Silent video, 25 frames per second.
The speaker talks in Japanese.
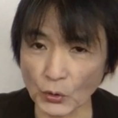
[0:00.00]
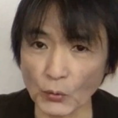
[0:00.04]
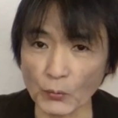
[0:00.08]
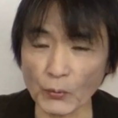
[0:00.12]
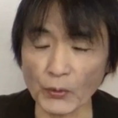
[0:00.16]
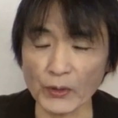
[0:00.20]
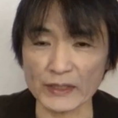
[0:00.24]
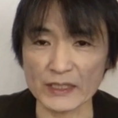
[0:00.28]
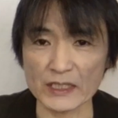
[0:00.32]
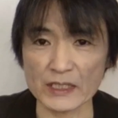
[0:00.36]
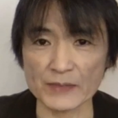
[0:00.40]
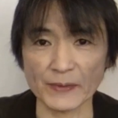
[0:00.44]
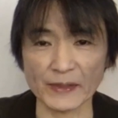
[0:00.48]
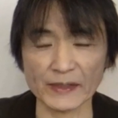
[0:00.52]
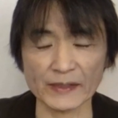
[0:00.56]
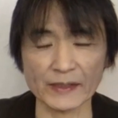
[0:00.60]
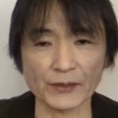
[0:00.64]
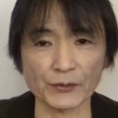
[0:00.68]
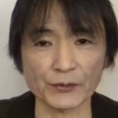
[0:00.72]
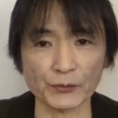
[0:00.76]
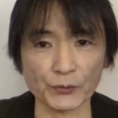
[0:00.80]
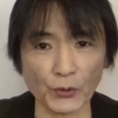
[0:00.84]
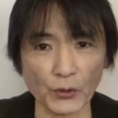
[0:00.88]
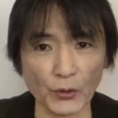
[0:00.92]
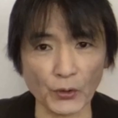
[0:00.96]
覚えてしまってい
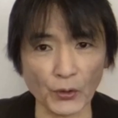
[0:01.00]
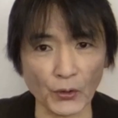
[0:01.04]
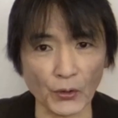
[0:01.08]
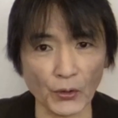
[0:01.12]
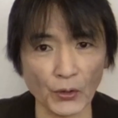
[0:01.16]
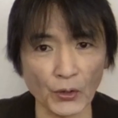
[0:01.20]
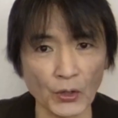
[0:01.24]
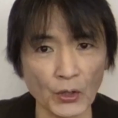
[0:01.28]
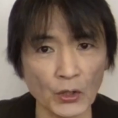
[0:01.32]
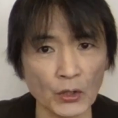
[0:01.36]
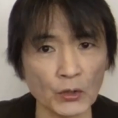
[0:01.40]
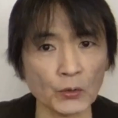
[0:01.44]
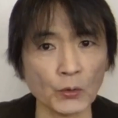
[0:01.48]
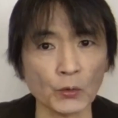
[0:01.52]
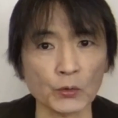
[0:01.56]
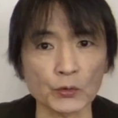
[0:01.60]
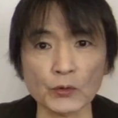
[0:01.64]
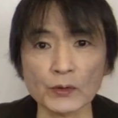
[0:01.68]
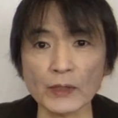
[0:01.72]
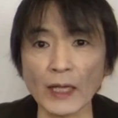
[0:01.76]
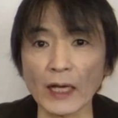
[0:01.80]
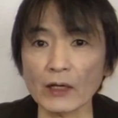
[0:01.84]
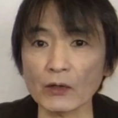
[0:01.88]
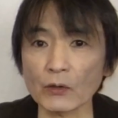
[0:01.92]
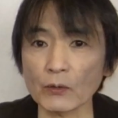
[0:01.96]
ると、この
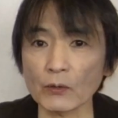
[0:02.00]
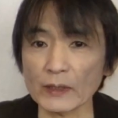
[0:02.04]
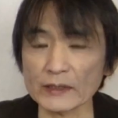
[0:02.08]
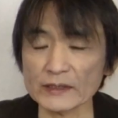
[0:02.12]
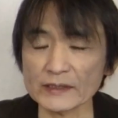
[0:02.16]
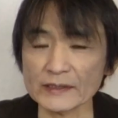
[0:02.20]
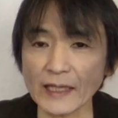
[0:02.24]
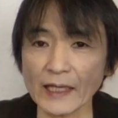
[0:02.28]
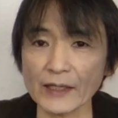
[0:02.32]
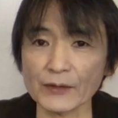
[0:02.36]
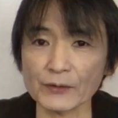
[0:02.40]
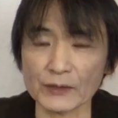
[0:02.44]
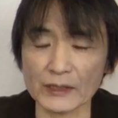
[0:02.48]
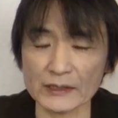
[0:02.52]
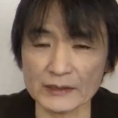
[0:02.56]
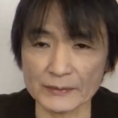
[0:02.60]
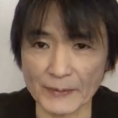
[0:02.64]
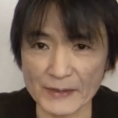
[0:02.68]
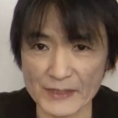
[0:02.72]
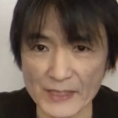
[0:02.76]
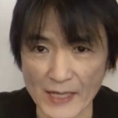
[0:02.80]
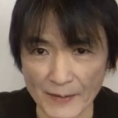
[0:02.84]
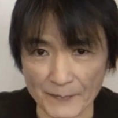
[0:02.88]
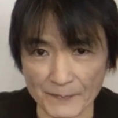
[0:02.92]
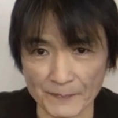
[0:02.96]
単語は使いこなせ
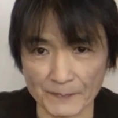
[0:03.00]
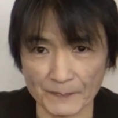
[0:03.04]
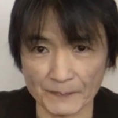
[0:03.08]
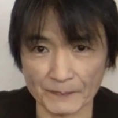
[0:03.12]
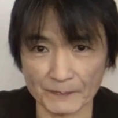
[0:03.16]
ません。